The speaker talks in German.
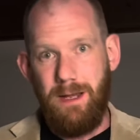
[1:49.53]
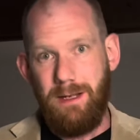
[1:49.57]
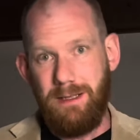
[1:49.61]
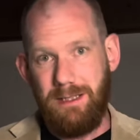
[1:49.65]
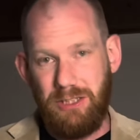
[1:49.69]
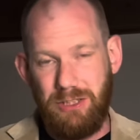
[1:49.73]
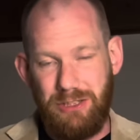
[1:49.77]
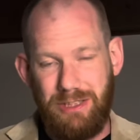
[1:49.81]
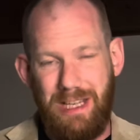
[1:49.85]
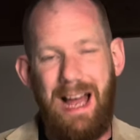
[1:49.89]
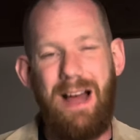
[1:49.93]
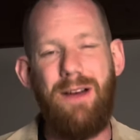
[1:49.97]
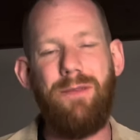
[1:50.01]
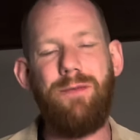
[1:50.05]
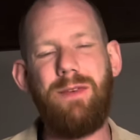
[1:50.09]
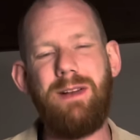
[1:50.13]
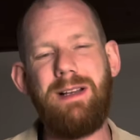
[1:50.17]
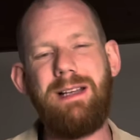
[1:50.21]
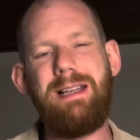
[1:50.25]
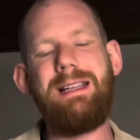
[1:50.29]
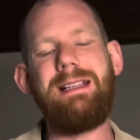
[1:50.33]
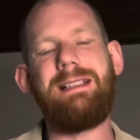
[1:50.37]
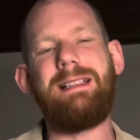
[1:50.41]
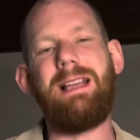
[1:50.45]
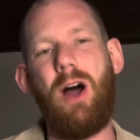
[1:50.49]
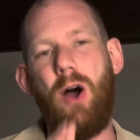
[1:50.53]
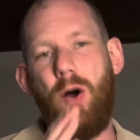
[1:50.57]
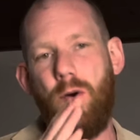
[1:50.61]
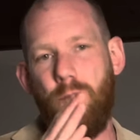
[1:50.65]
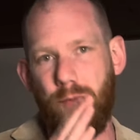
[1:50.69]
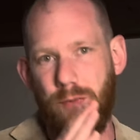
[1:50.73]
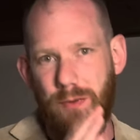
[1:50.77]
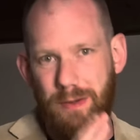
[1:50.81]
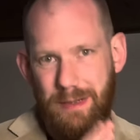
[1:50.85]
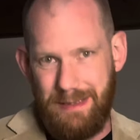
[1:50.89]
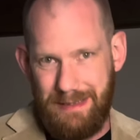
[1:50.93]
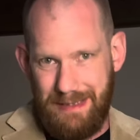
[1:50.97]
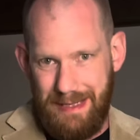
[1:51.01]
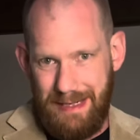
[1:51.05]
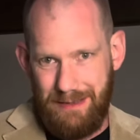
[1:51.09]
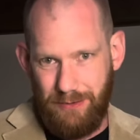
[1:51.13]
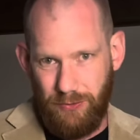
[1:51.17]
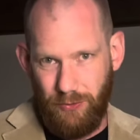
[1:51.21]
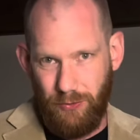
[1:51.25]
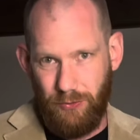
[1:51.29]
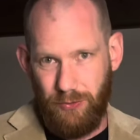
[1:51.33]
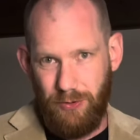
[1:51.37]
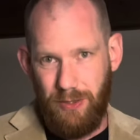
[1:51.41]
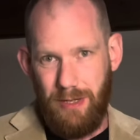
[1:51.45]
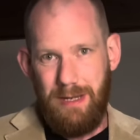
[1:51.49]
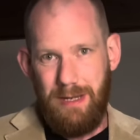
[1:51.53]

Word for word: Die Strafe liegt auf Jesus.